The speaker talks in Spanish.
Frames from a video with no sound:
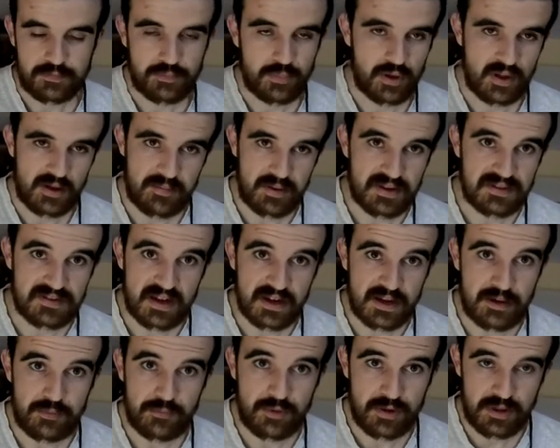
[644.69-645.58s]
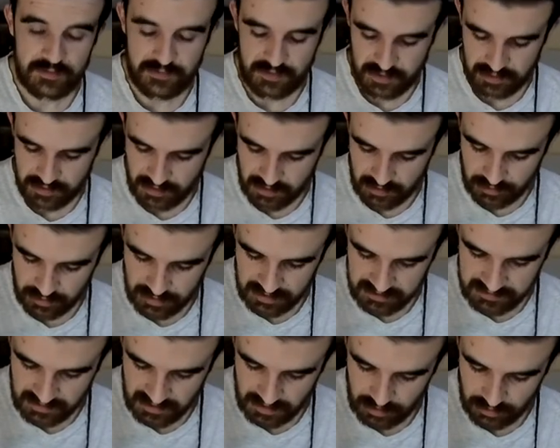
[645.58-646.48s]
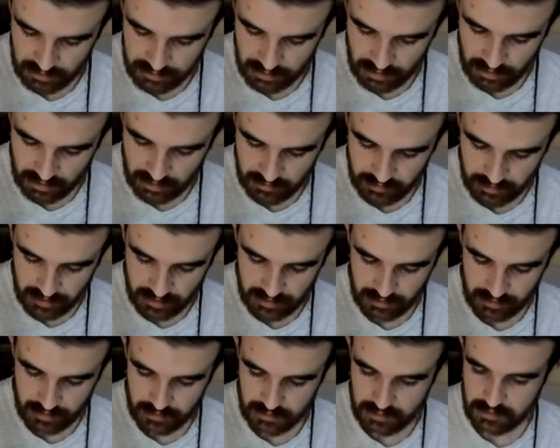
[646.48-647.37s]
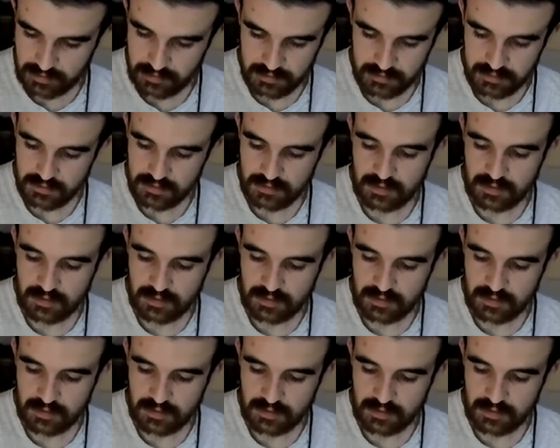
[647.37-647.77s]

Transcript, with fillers: podéis pensar que es muy difícil conectarlo todo, pero no.